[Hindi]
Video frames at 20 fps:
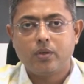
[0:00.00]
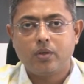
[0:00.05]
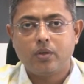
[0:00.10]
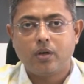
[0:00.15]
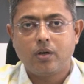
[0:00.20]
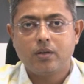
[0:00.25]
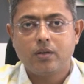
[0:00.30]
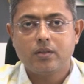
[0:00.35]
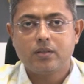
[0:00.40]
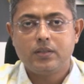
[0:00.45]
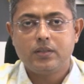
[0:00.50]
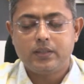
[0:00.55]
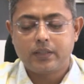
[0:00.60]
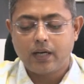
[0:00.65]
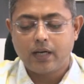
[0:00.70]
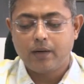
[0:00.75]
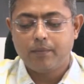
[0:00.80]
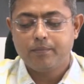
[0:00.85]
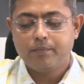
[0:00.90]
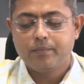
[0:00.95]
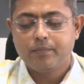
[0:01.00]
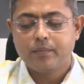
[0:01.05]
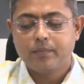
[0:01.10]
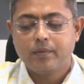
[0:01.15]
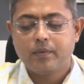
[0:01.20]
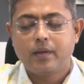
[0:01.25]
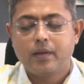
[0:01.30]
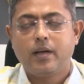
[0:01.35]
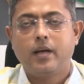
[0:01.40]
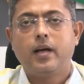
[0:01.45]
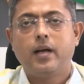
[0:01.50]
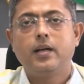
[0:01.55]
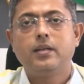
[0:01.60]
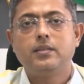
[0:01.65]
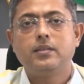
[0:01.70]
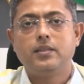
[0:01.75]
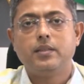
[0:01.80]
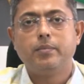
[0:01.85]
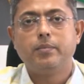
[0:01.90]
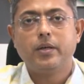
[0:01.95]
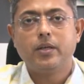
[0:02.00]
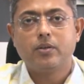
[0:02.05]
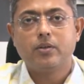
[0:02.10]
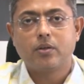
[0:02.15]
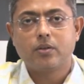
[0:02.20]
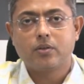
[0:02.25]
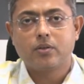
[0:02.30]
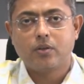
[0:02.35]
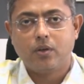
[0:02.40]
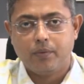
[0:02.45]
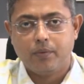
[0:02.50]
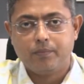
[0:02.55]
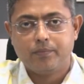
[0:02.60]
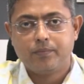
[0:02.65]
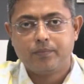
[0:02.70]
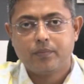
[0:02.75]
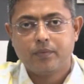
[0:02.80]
डॉट जाम एट जी मेल डॉट कॉम